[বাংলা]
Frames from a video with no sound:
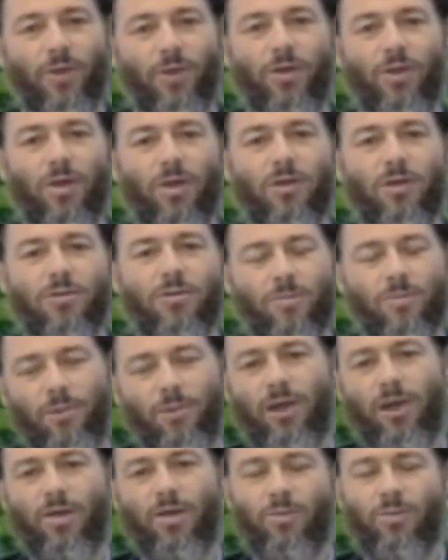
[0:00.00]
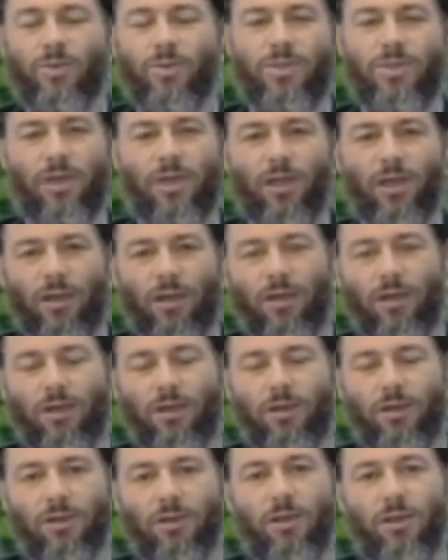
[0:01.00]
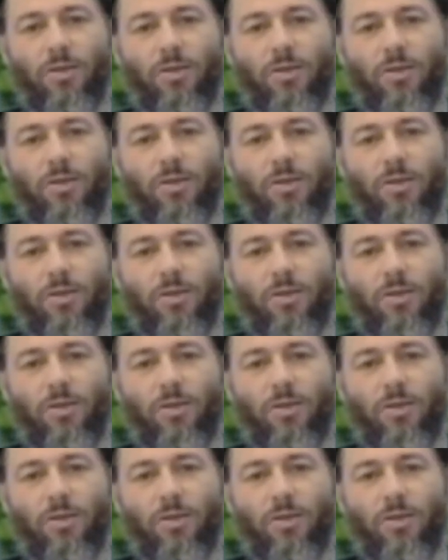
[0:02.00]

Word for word: দয়া শান্তি এবং রহমত